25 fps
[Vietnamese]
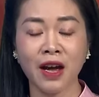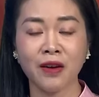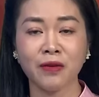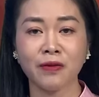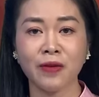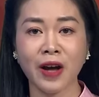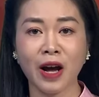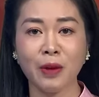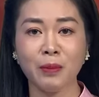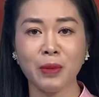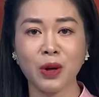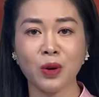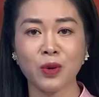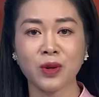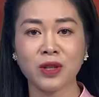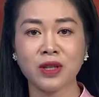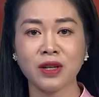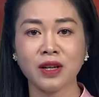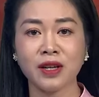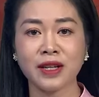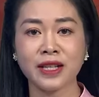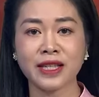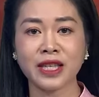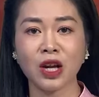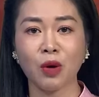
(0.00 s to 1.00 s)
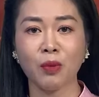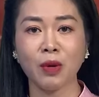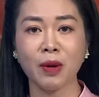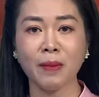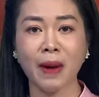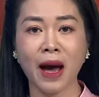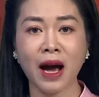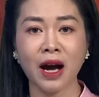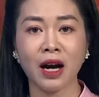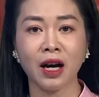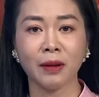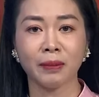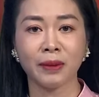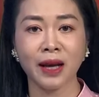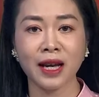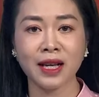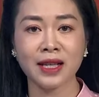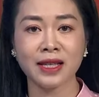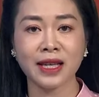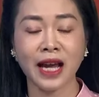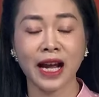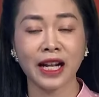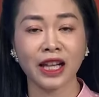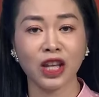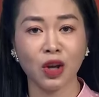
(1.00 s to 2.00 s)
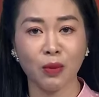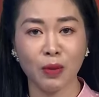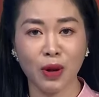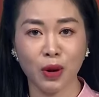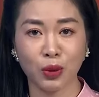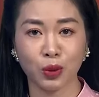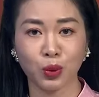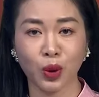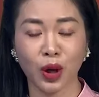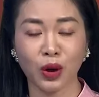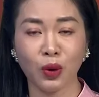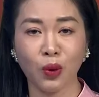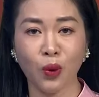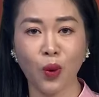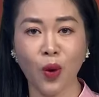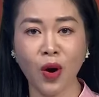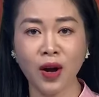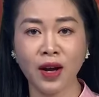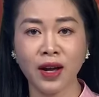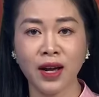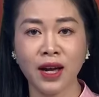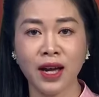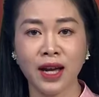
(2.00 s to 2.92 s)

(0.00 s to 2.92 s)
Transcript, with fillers: và biểu dương 63 hợp tác xã tiêu biểu toàn quốc.